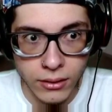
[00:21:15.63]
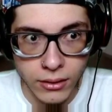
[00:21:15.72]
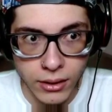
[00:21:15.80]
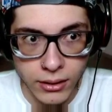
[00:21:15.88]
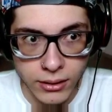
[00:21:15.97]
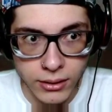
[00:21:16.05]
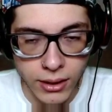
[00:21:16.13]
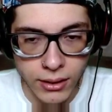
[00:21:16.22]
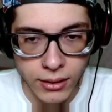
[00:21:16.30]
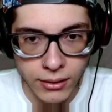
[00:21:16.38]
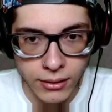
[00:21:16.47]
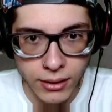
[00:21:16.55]
Ya está.
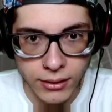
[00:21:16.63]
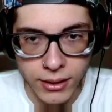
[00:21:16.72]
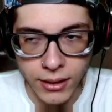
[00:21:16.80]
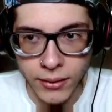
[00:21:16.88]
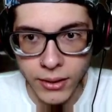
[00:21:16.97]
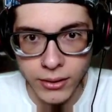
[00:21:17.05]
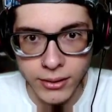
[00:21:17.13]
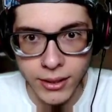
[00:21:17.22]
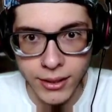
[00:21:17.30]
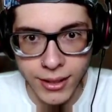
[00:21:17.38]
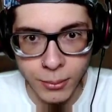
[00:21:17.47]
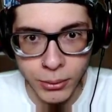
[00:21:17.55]
Ya está. Ahora
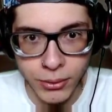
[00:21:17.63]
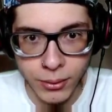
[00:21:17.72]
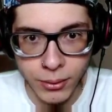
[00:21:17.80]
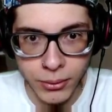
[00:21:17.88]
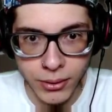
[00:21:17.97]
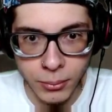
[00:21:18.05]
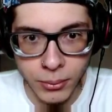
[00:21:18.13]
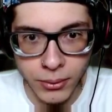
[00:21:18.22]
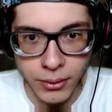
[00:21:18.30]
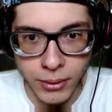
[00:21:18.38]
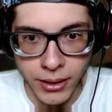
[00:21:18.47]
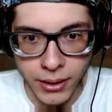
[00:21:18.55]
sí. Rápido, rápido, rápido.
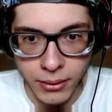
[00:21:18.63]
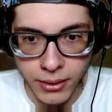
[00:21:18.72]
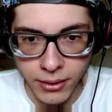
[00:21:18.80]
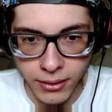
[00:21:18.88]
Dame la llave.